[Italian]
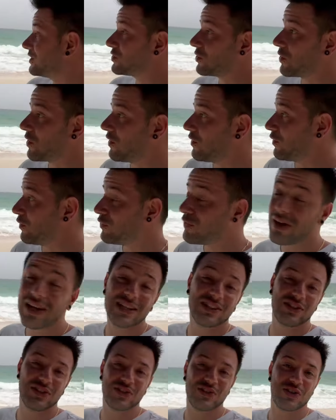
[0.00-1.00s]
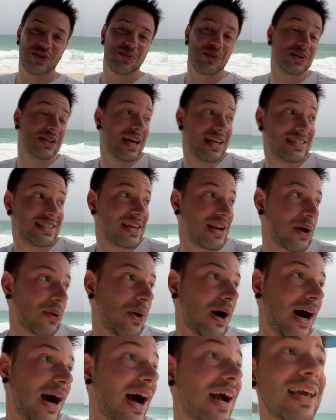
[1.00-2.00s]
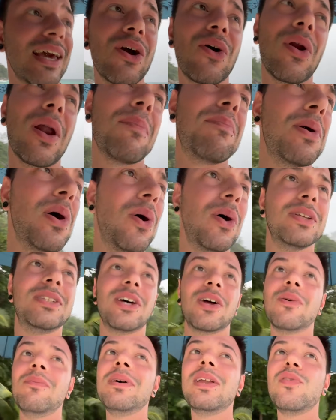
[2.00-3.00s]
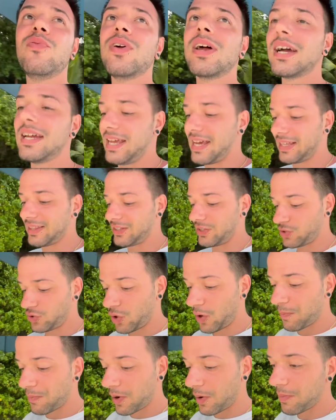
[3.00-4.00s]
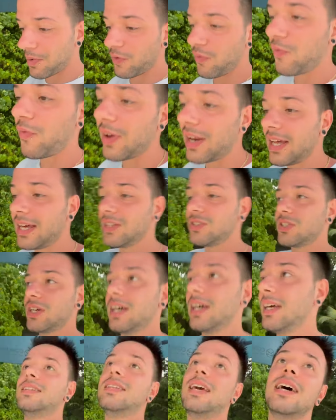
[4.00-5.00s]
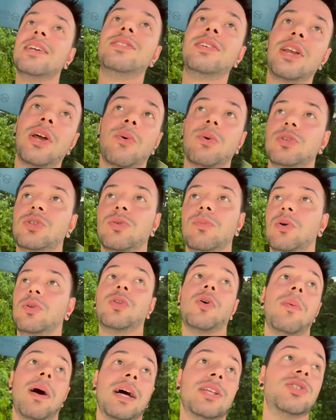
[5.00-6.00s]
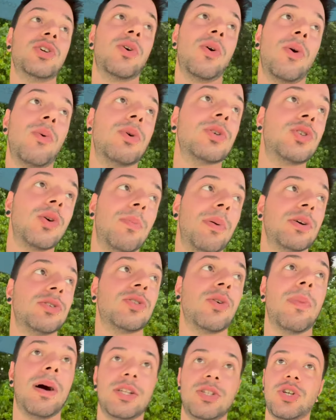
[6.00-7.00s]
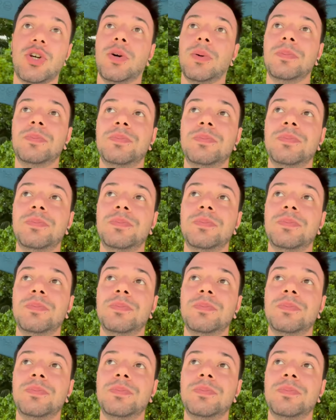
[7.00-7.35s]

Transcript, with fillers: Sono felicissimo di essere qua, anche con la pioggia, non me ne frega niente, sono proprio felice di essere in questo mondo magico, in questo posto magico.